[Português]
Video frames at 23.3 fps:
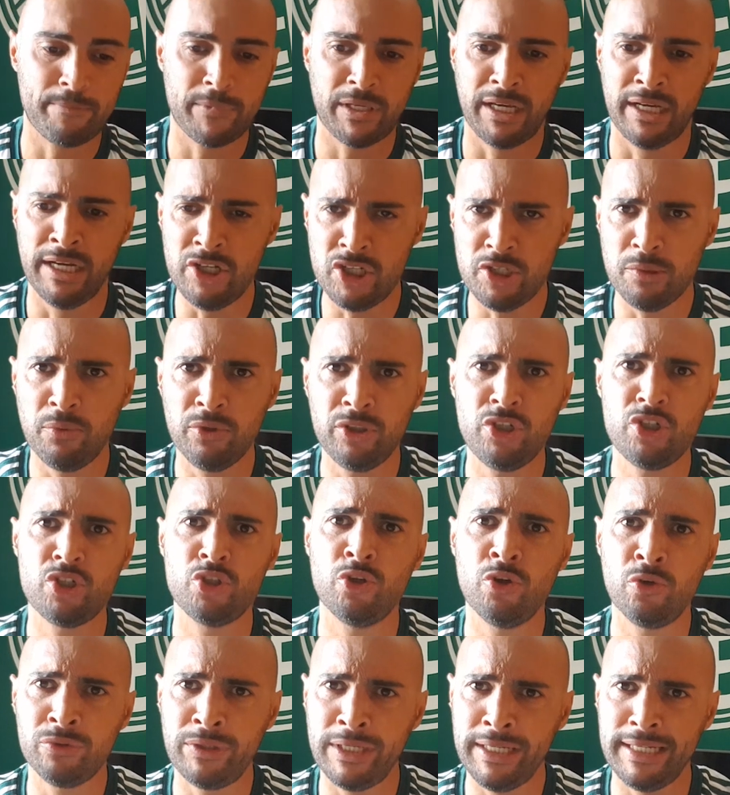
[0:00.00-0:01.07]
ritmo de
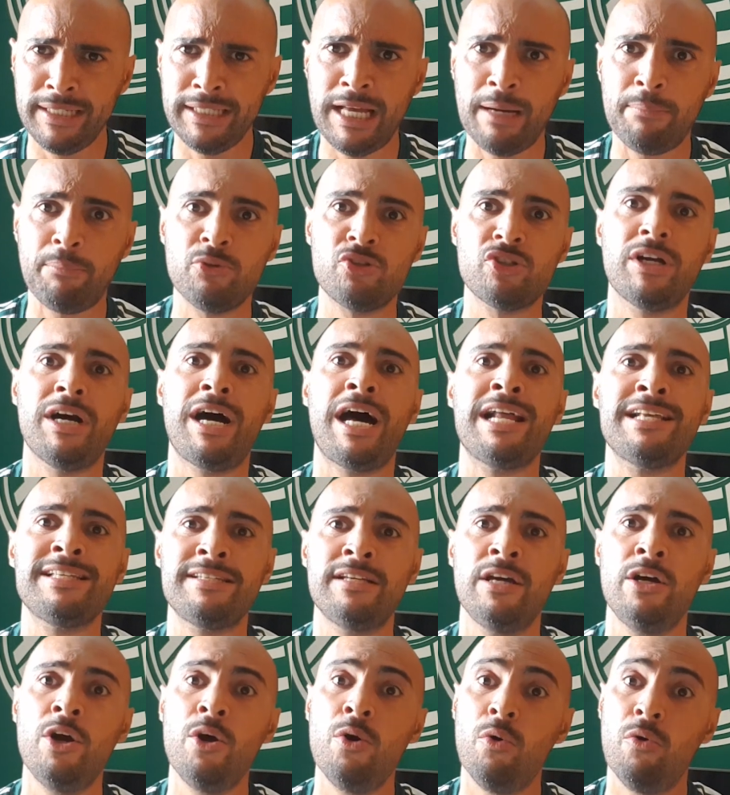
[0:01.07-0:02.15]
jogo, tem que dar para os
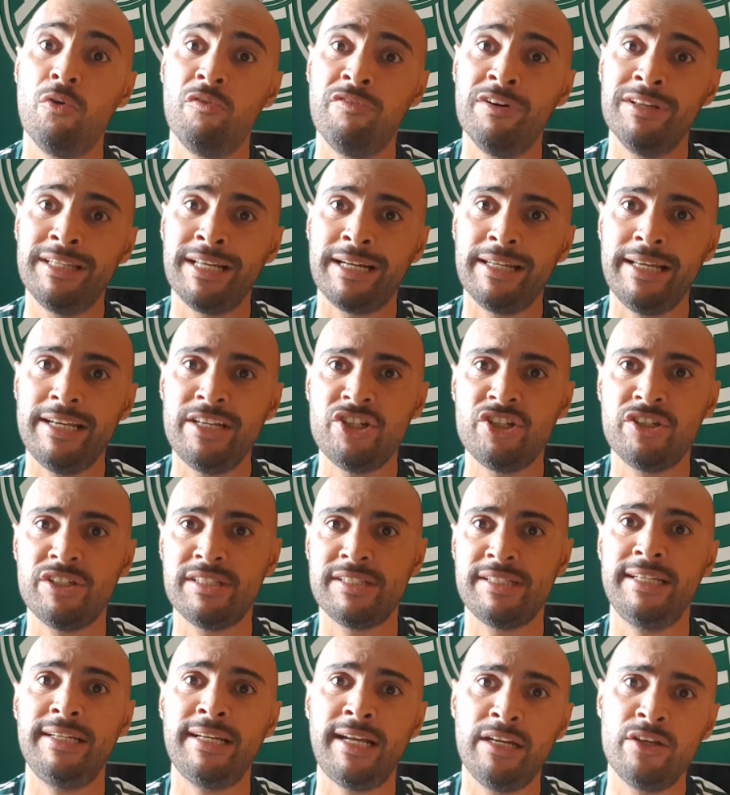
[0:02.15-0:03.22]
caras. O Vanderlei
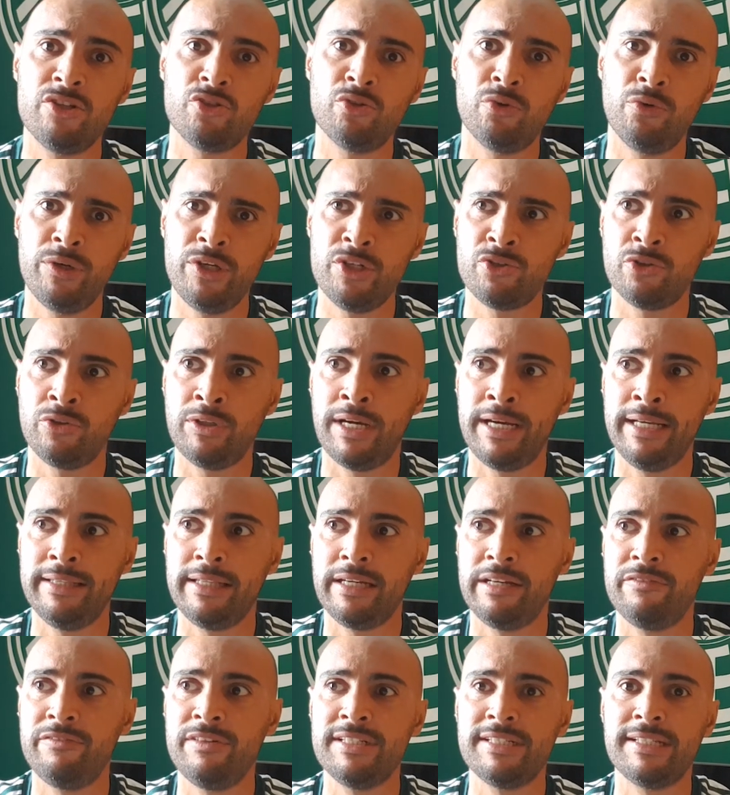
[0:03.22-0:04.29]
sinalizou isso na
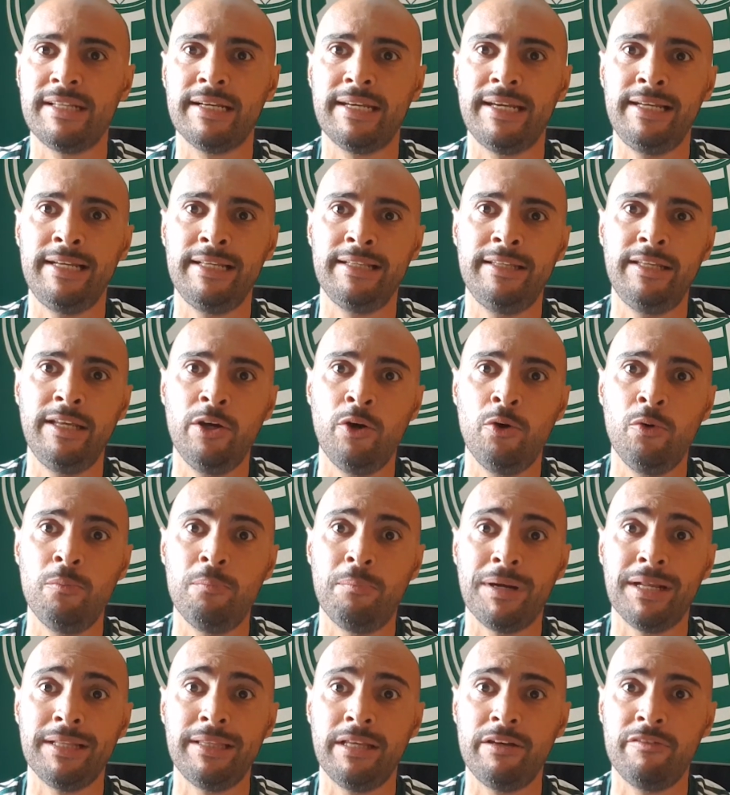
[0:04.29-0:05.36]
entrevista que ele deu
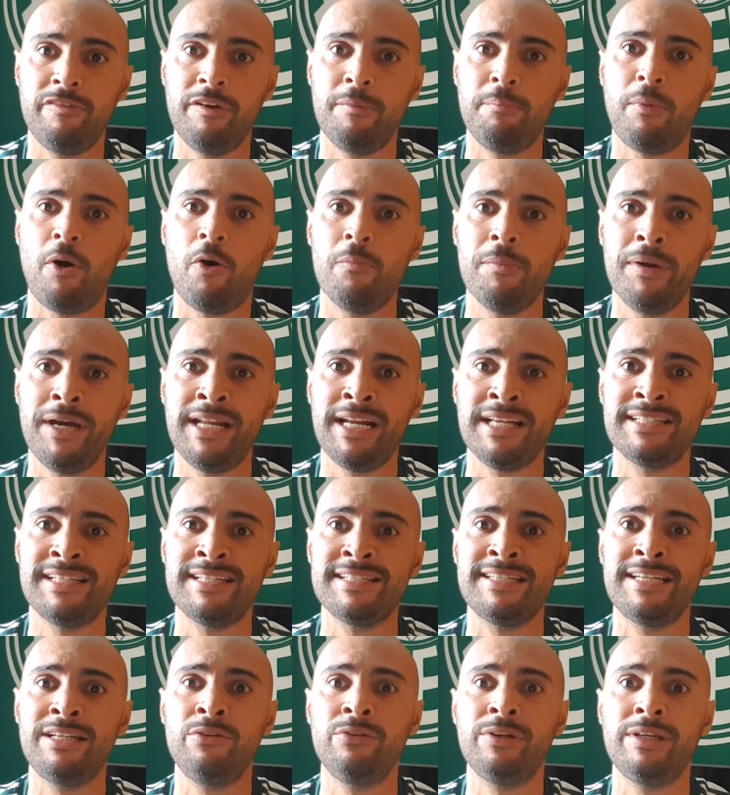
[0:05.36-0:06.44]
para a TV Palmeiras,
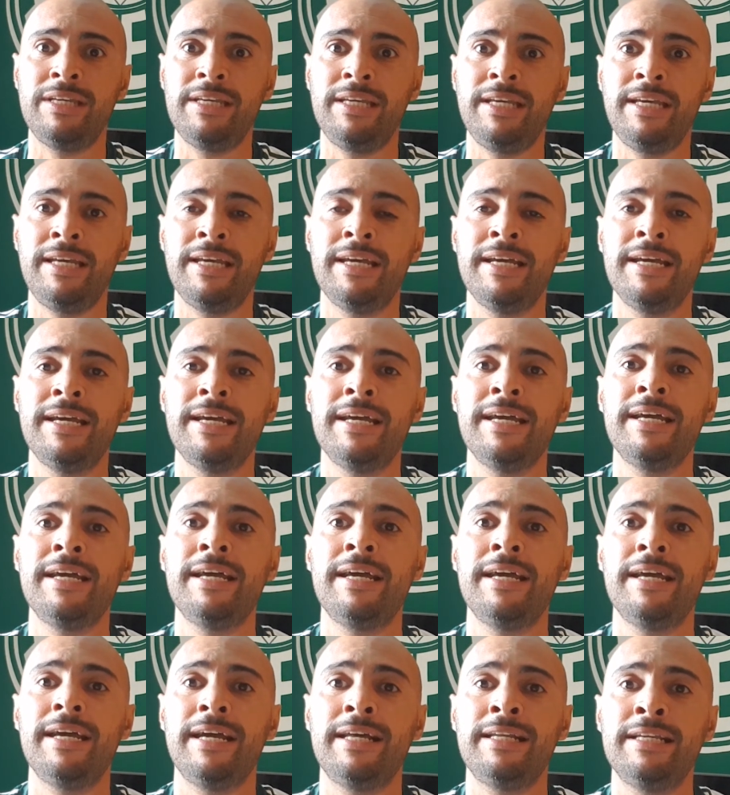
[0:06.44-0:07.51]
dizendo que
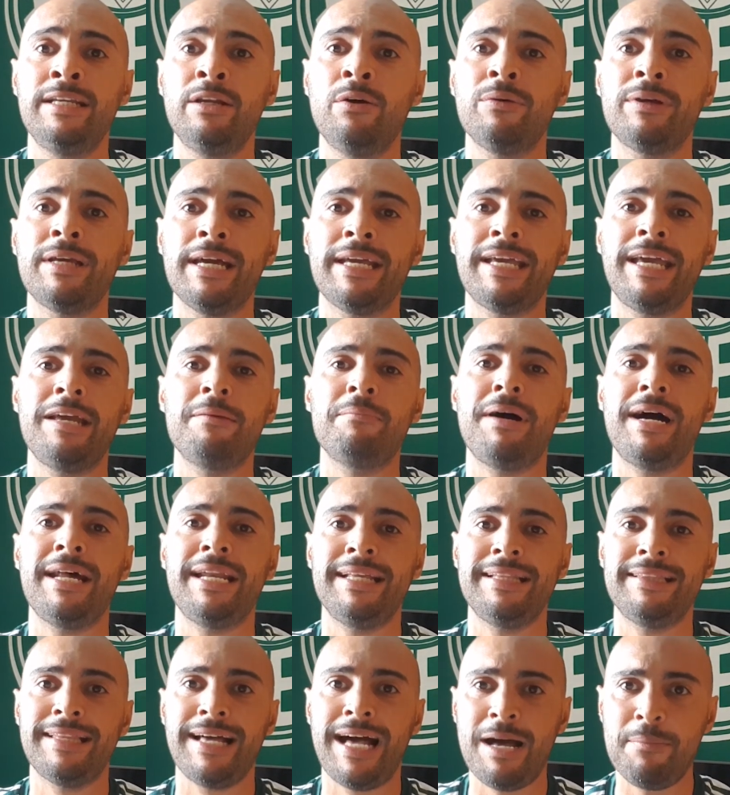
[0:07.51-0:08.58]
ele não quer queimar
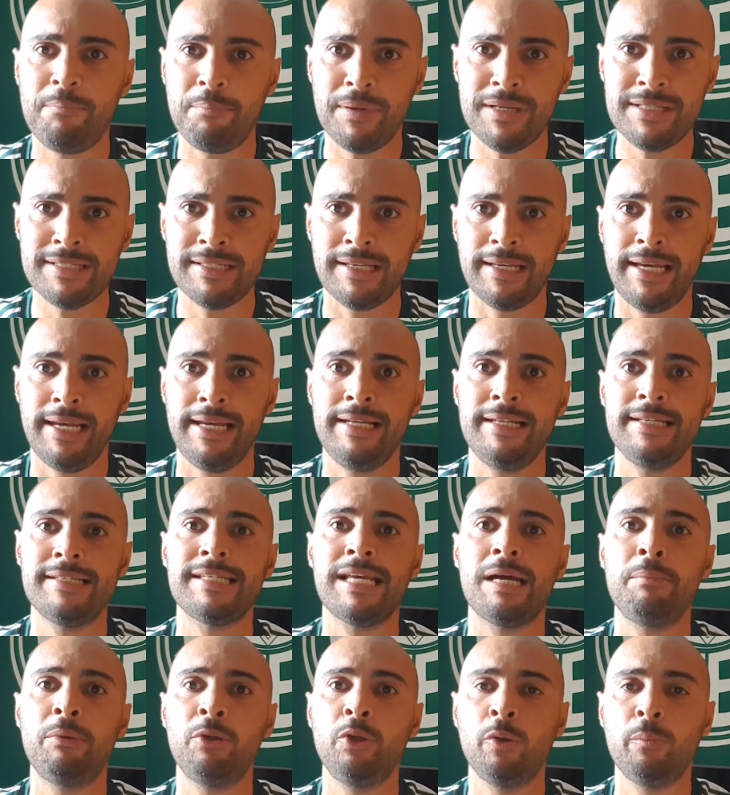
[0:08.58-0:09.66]
etapas, ele
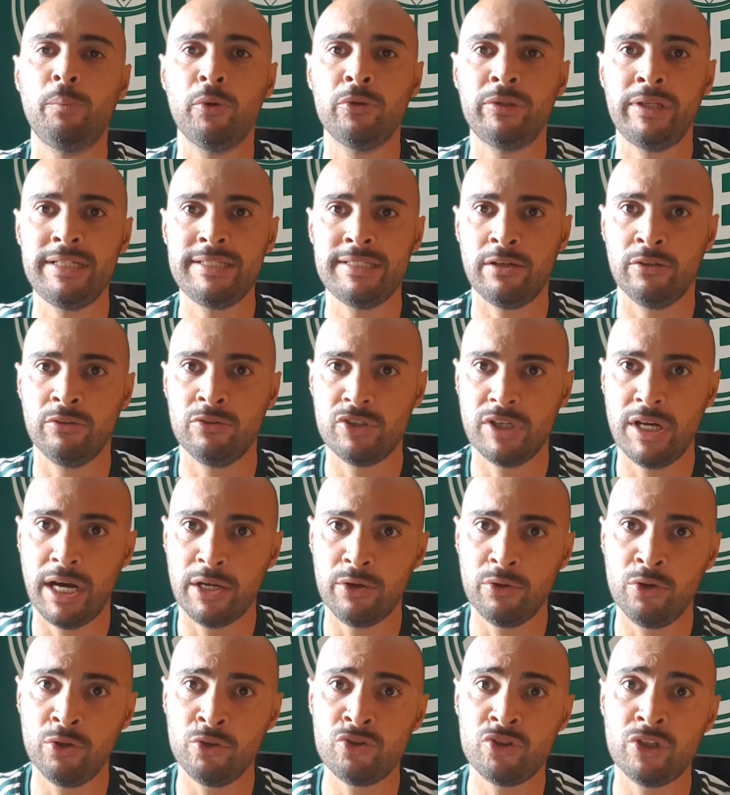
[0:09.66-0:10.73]
sabe do potencial dos
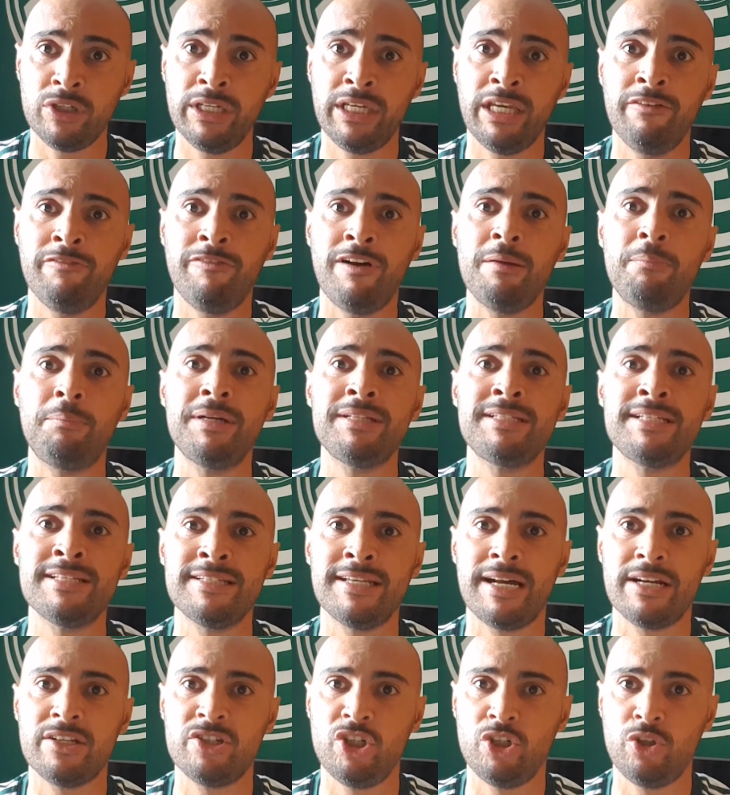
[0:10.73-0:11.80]
garotos e que vai
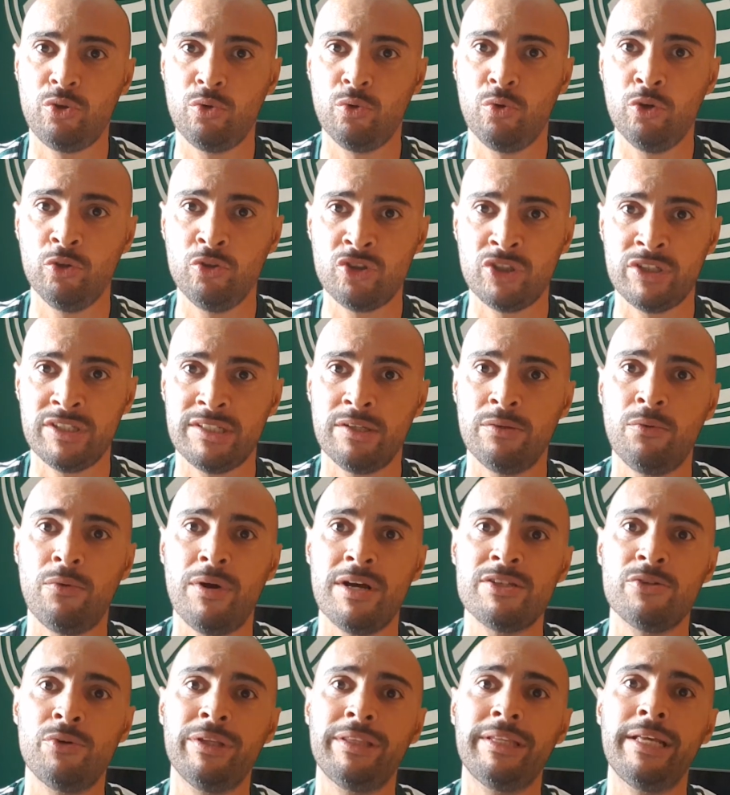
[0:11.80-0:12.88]
precisar de todos, que são
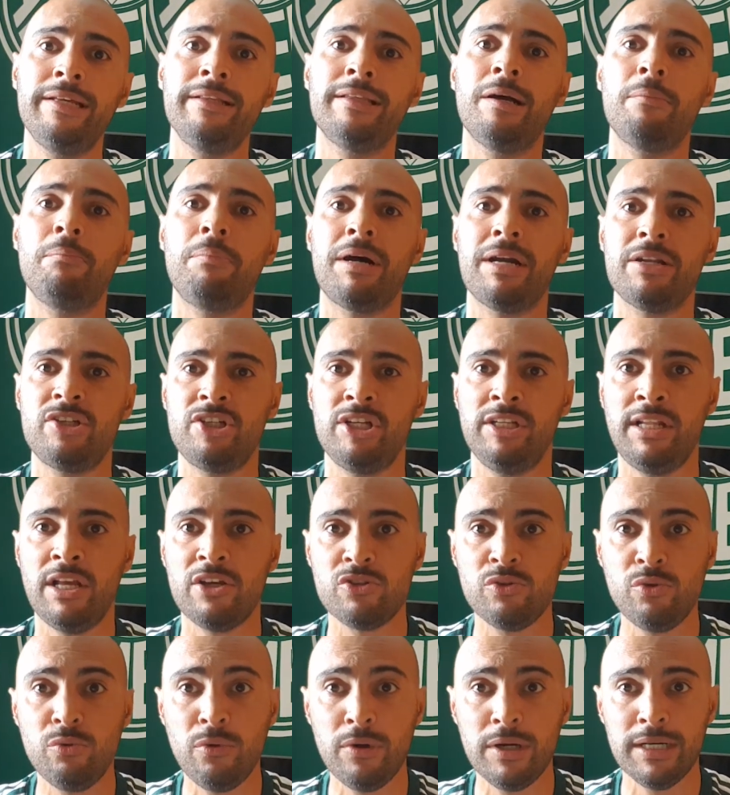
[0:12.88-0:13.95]
quase 80
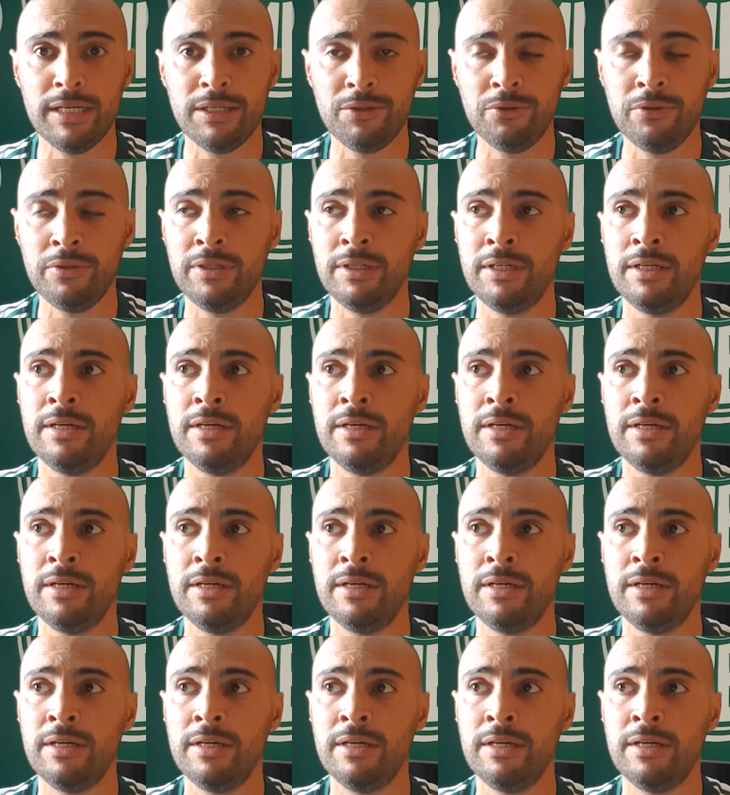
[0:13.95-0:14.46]
partidas no ano,